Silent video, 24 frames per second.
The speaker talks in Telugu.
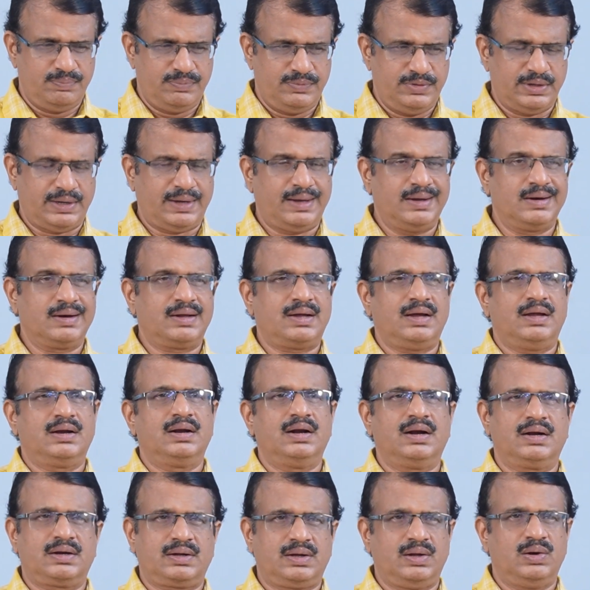జగన్
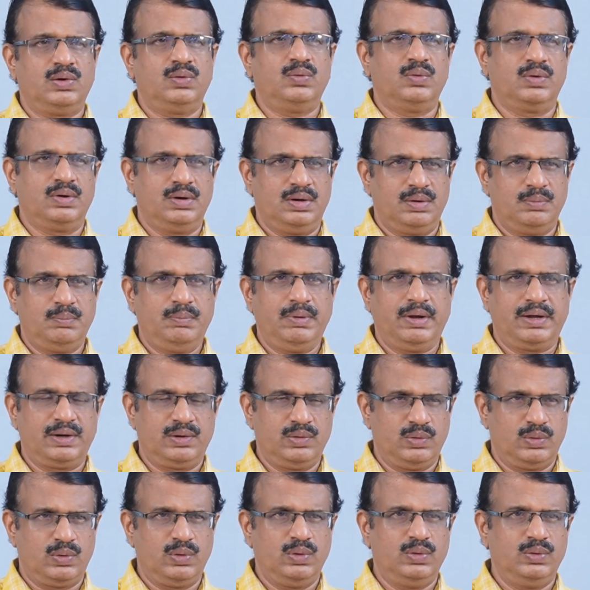కర్ణాటకలో ఉన్నాడు
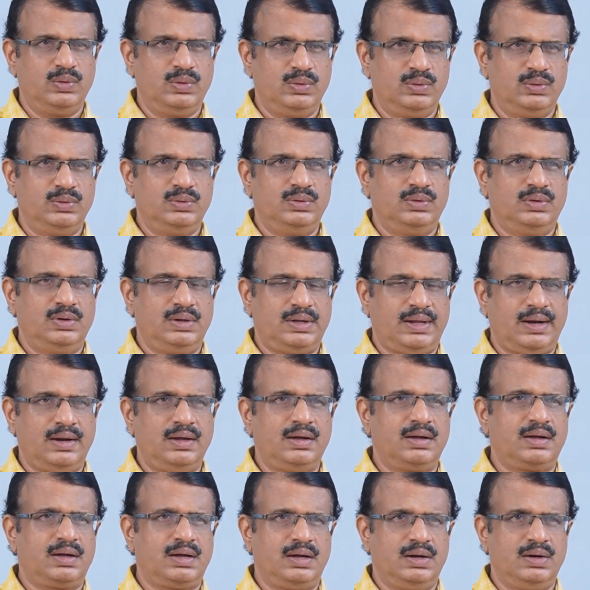బెంగళూరులో
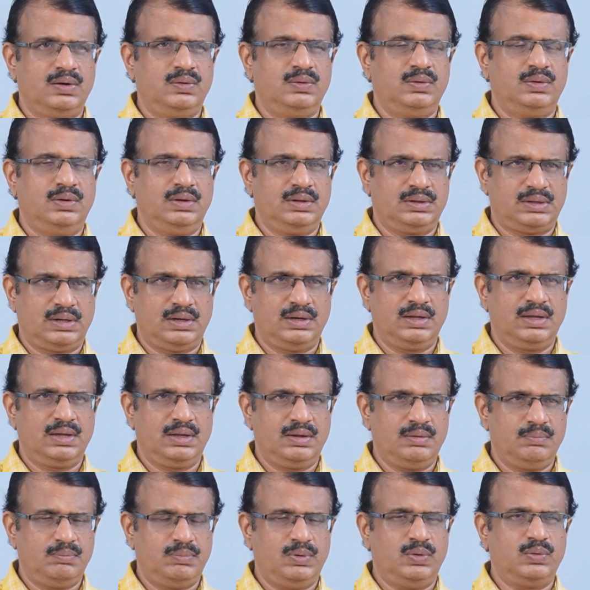యలహంకలో అతని
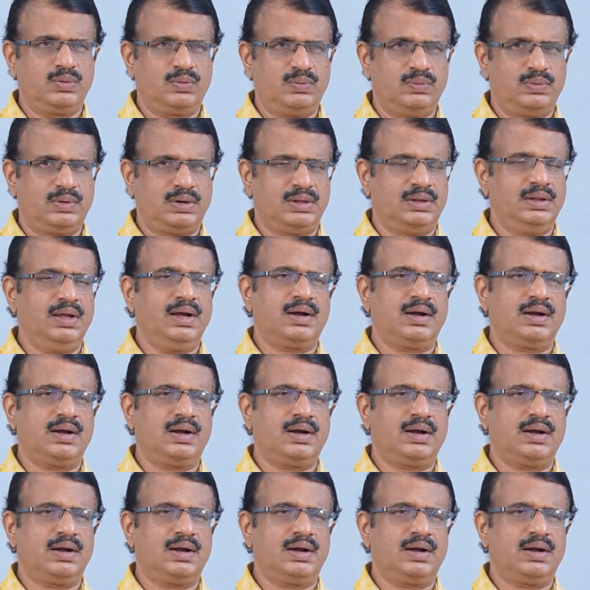భవనం ఉంటుంది